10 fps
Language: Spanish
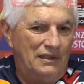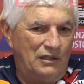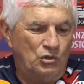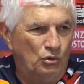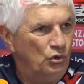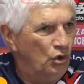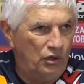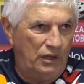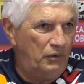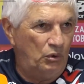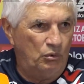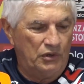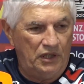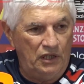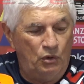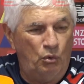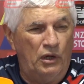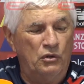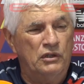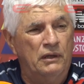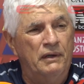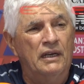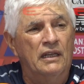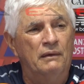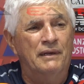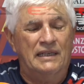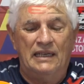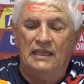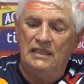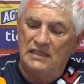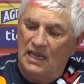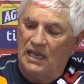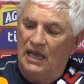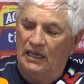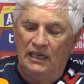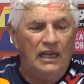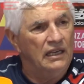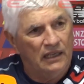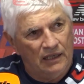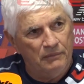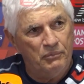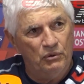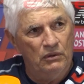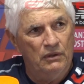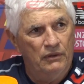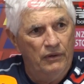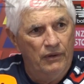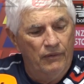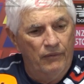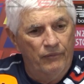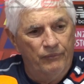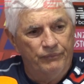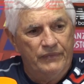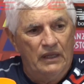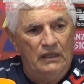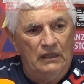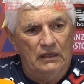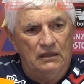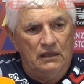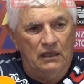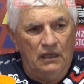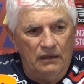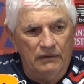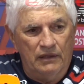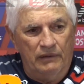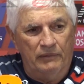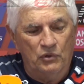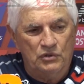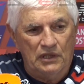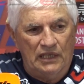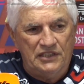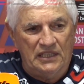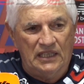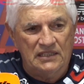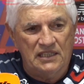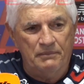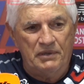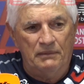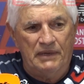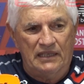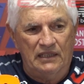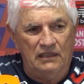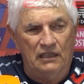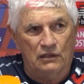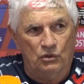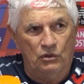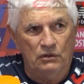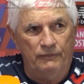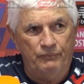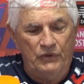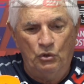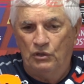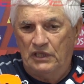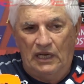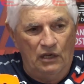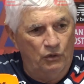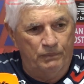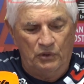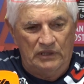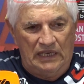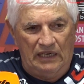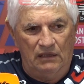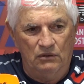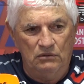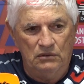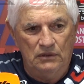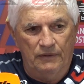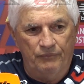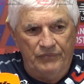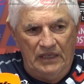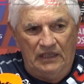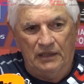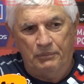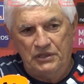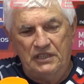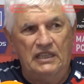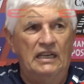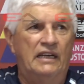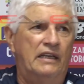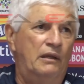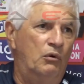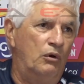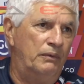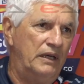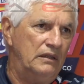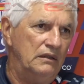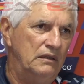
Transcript: Eso no debe ocurrir y jugador que venga del Barranquilla aquí al equipo, este, debemos achicar siempre el margen de error, no traerlos por traerlos y que después se tengan que devolver